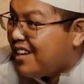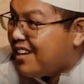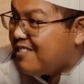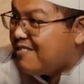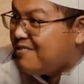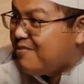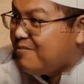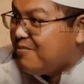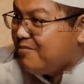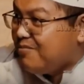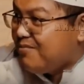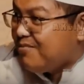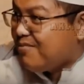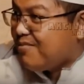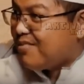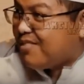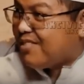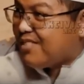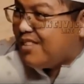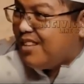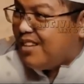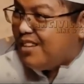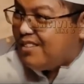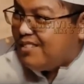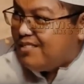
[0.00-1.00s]
Nah,
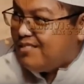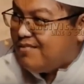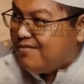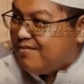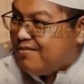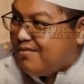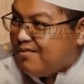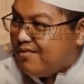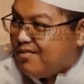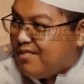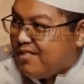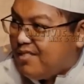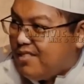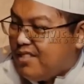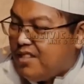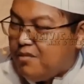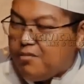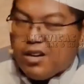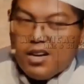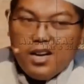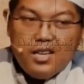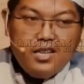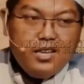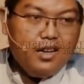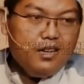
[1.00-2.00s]
ini kalau kita
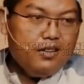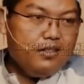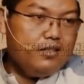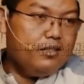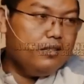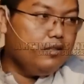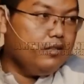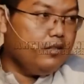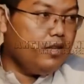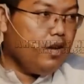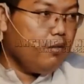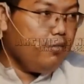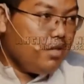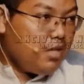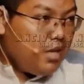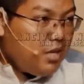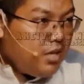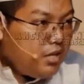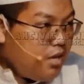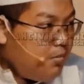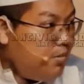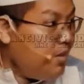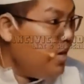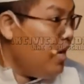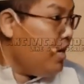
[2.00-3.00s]
pahami e,
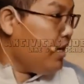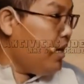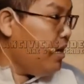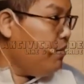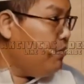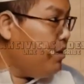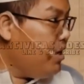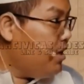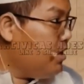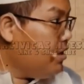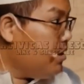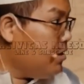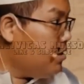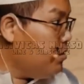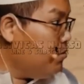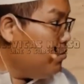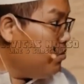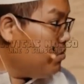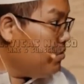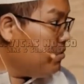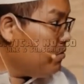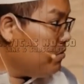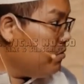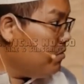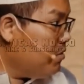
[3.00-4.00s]
bahasanya,
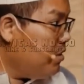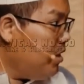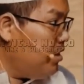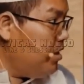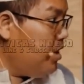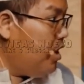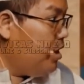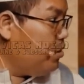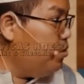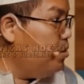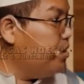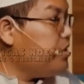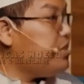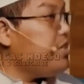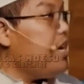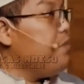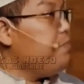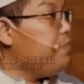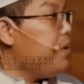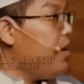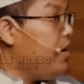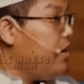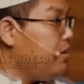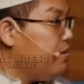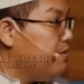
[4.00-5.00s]
dia menyampaikan
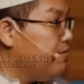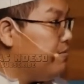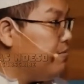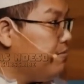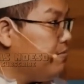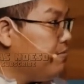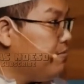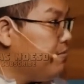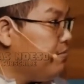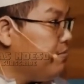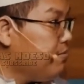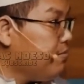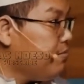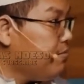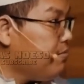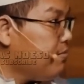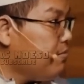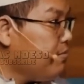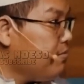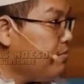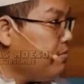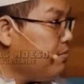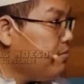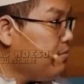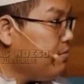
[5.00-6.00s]
e,
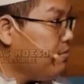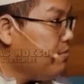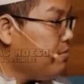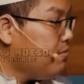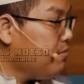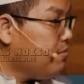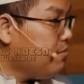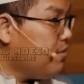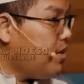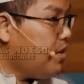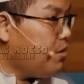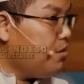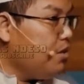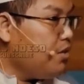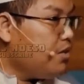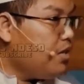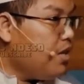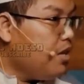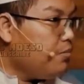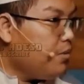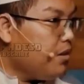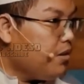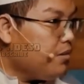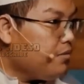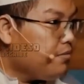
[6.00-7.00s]

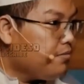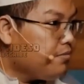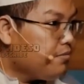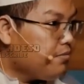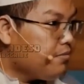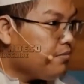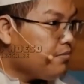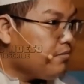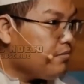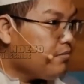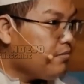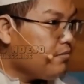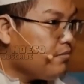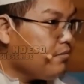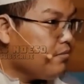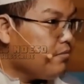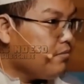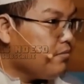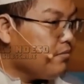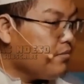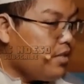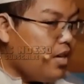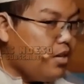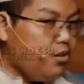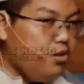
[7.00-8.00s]
sesuatu hal yang
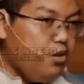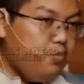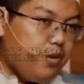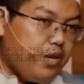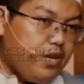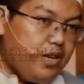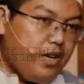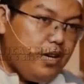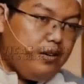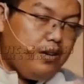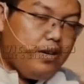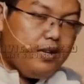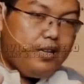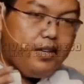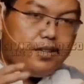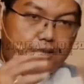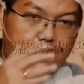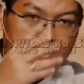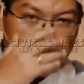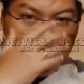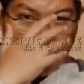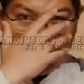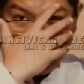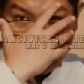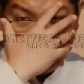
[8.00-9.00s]
e,
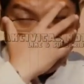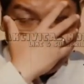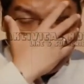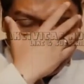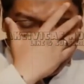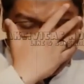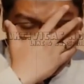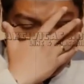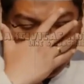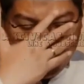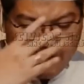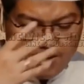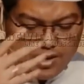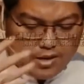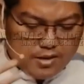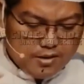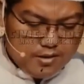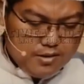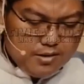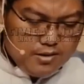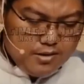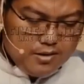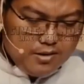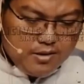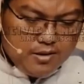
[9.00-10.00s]
pertama te
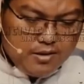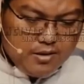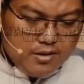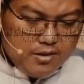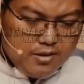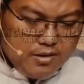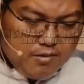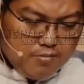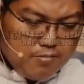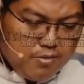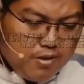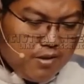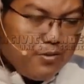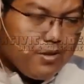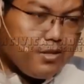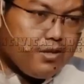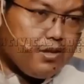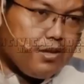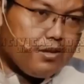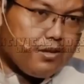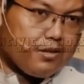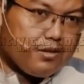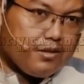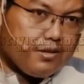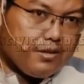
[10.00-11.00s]
tentang
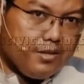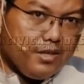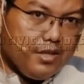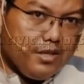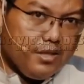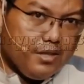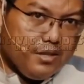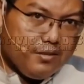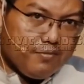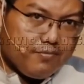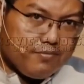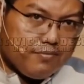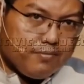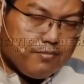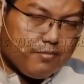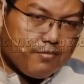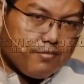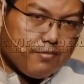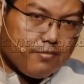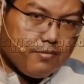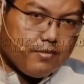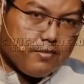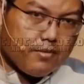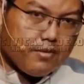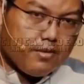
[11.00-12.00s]
pemahamannya dia tentu,
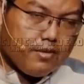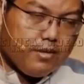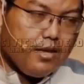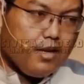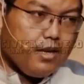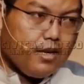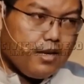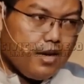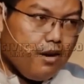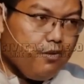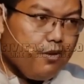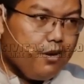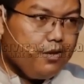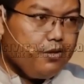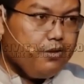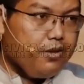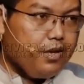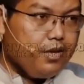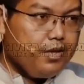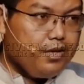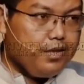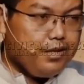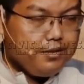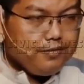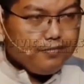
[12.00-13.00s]
tentu karena
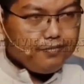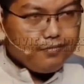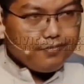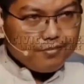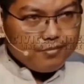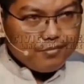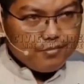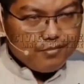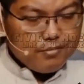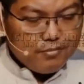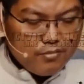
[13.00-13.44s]
emang e,